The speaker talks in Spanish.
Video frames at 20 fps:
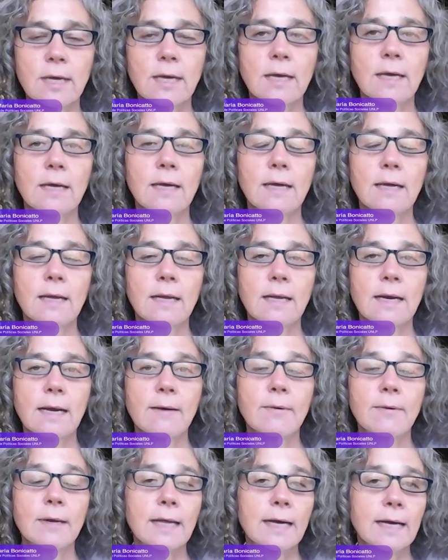Eh,
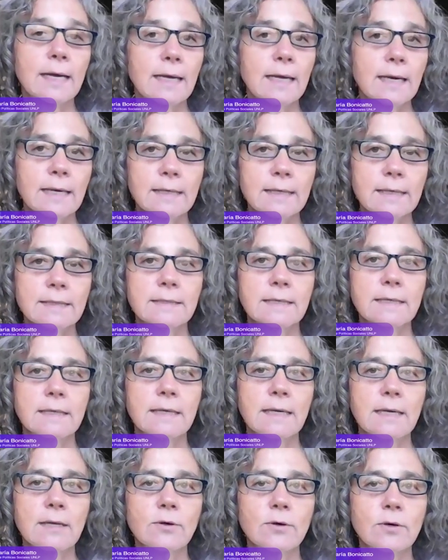la verdad que en este
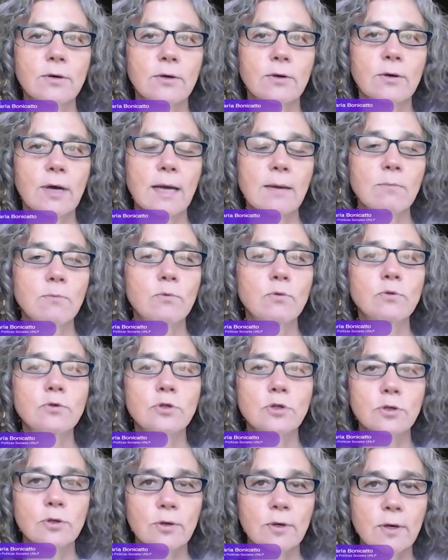sentido creo que hay
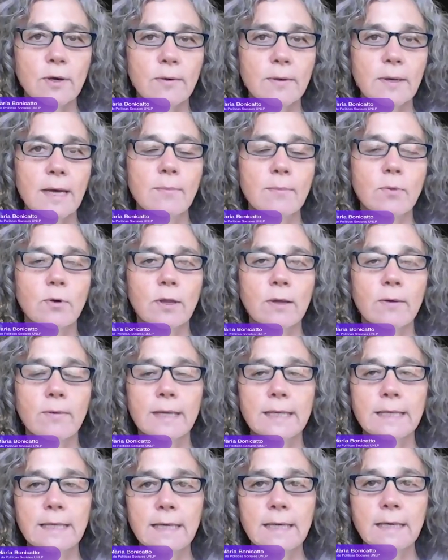mucho todavía por
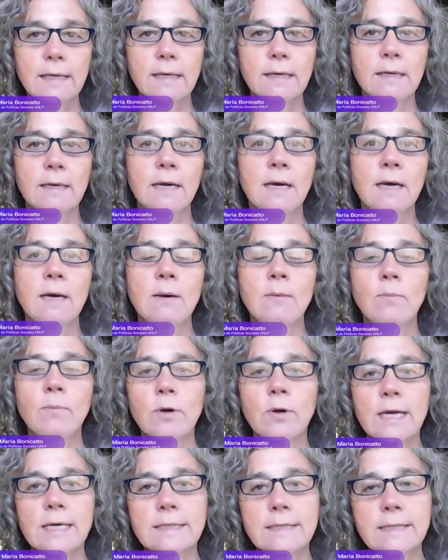debatir,
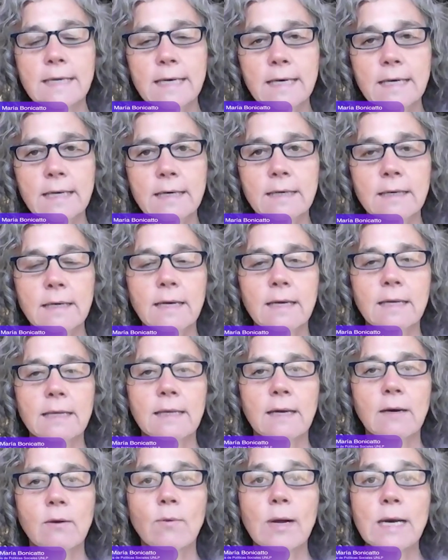por hacer,
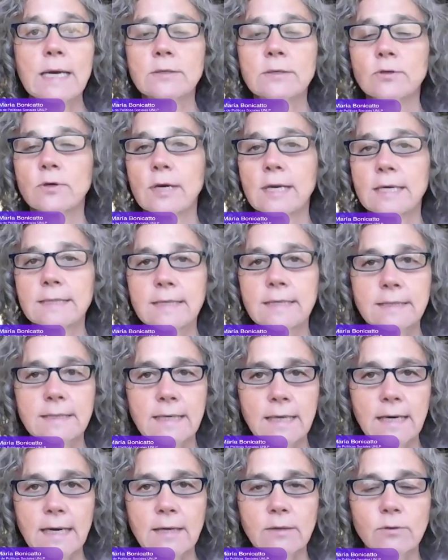este, cuáles son las
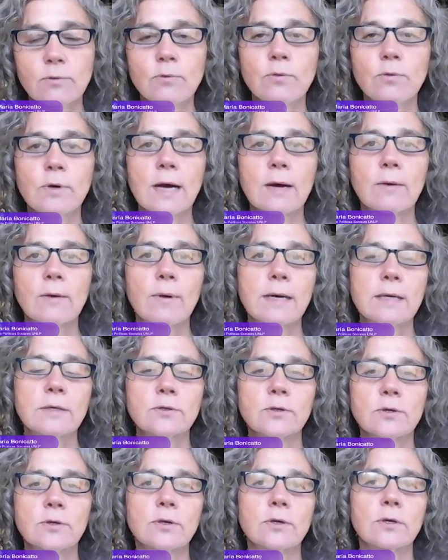asignaturas,
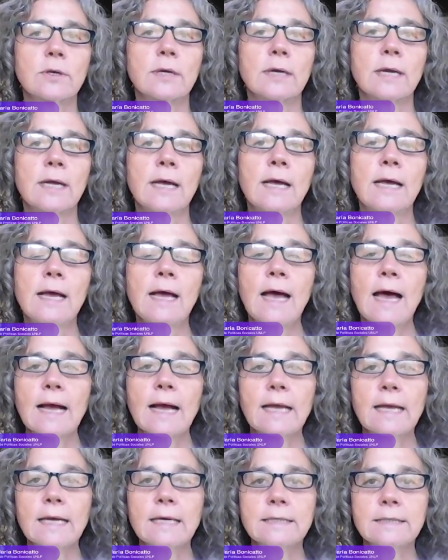cuáles son
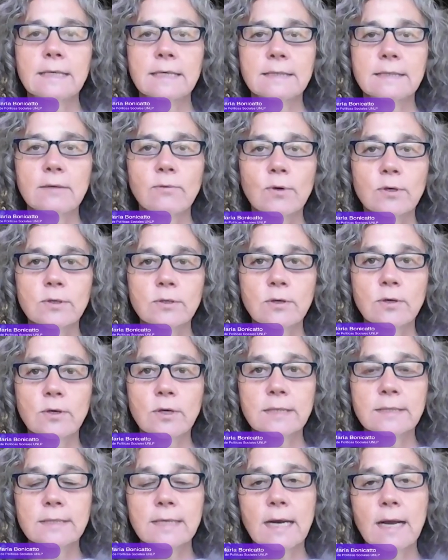aquellas
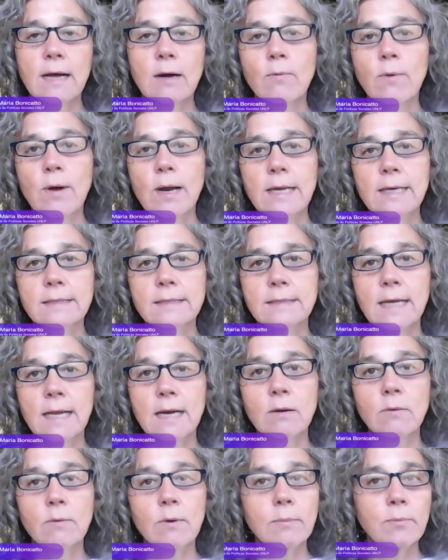situaciones en las cuales
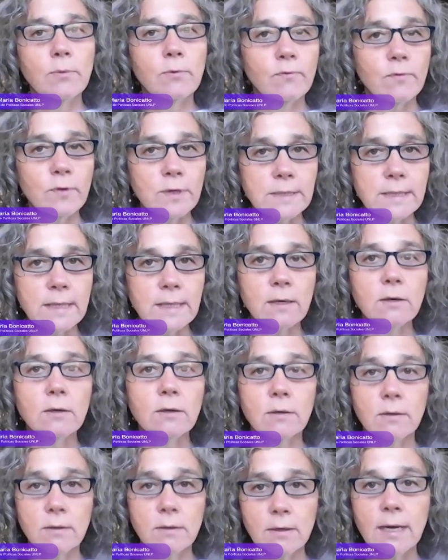el cuerpo
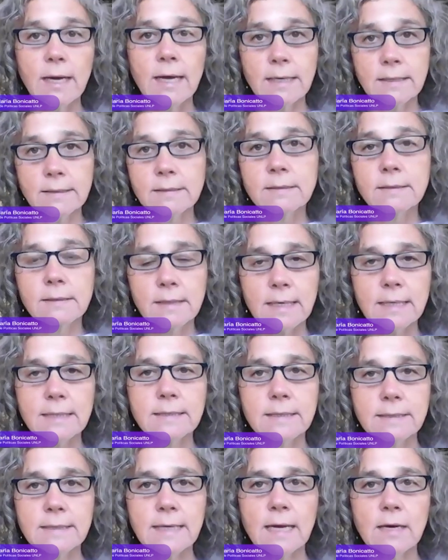físico es
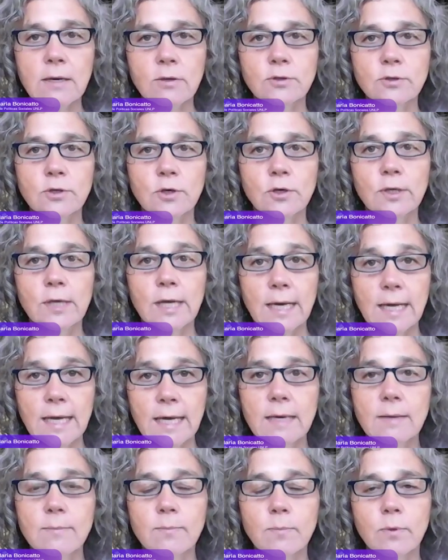necesario
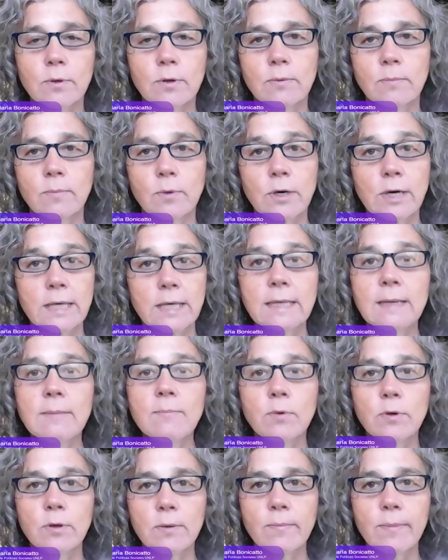sostener por, el
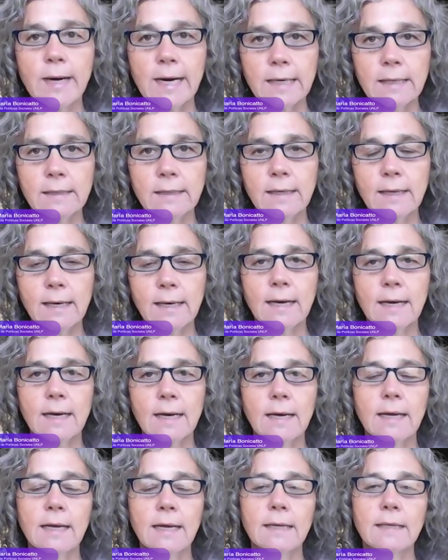tipo de
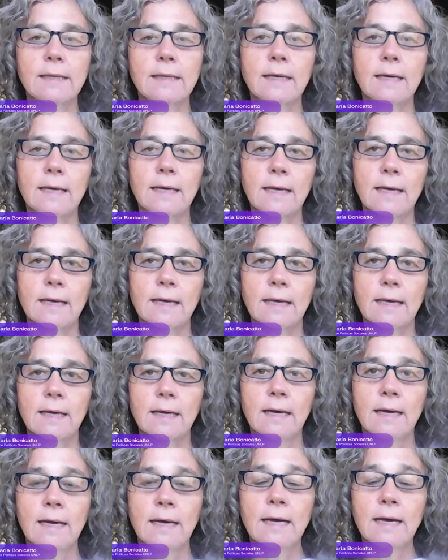práctica
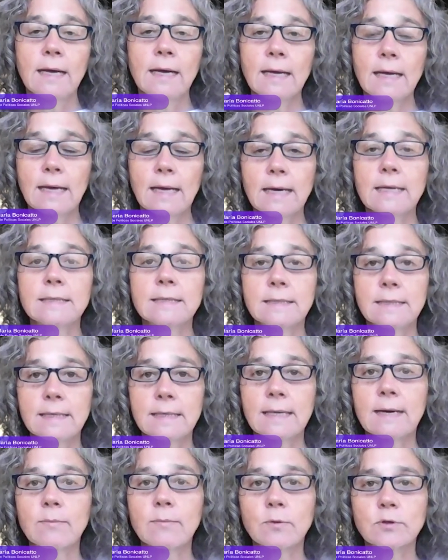este, que
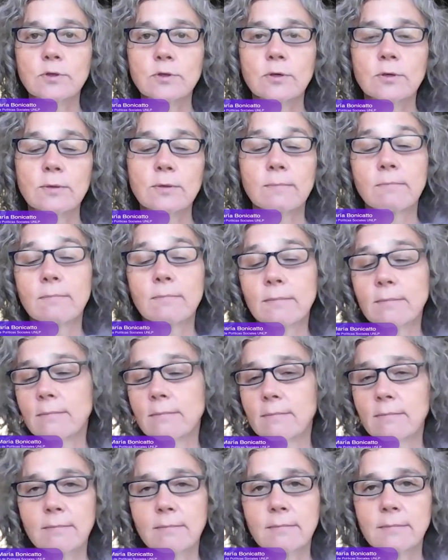necesitamos mm,
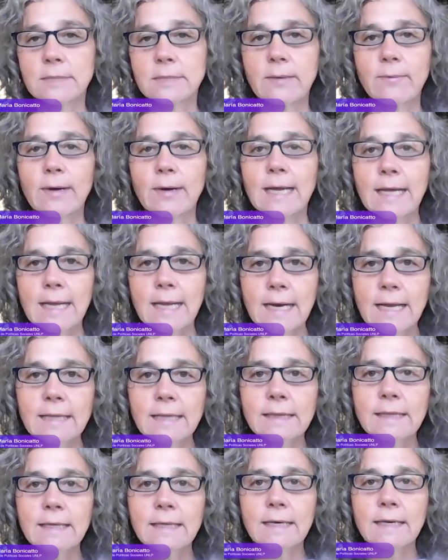llevar
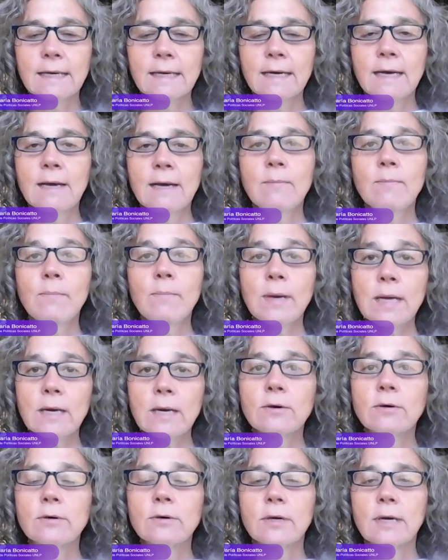adelante,
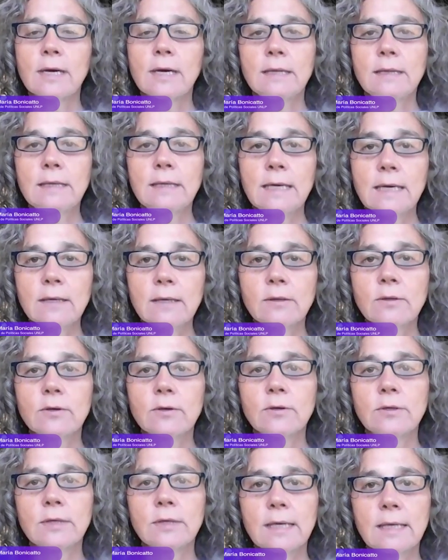pero
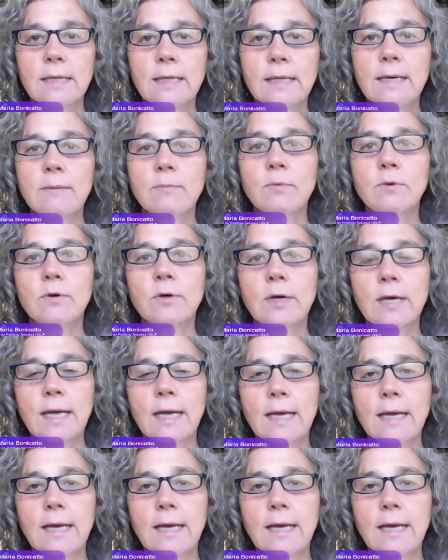entiendo, entendemos